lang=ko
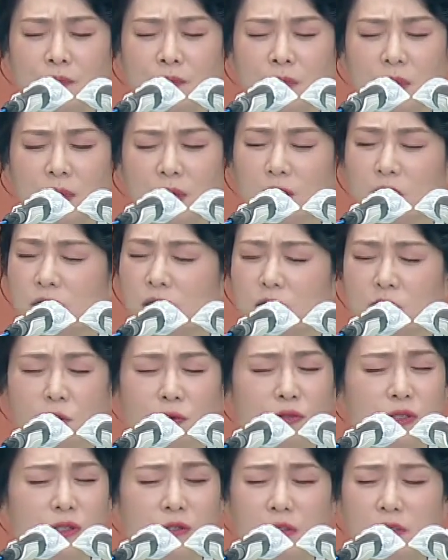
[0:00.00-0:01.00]
그러니
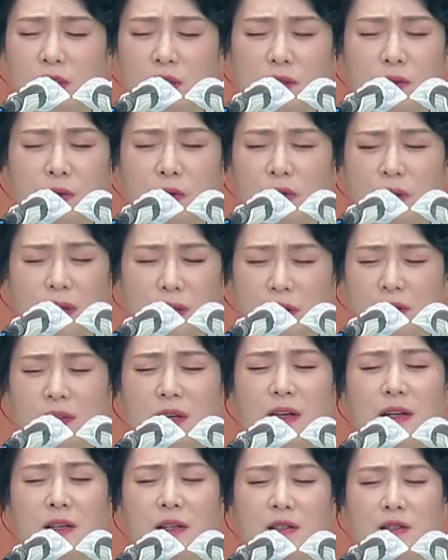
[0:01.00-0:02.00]
정신을 차리고
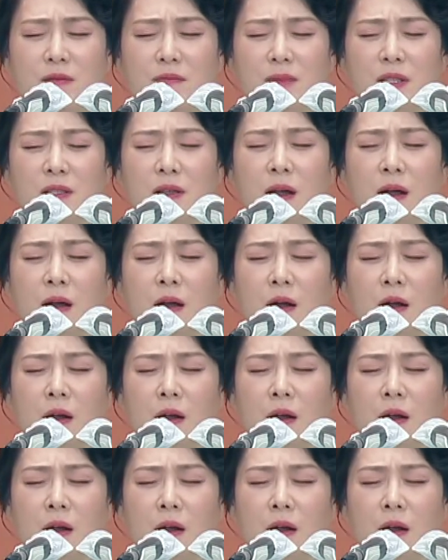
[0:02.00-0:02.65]
깨어나야겠습니다.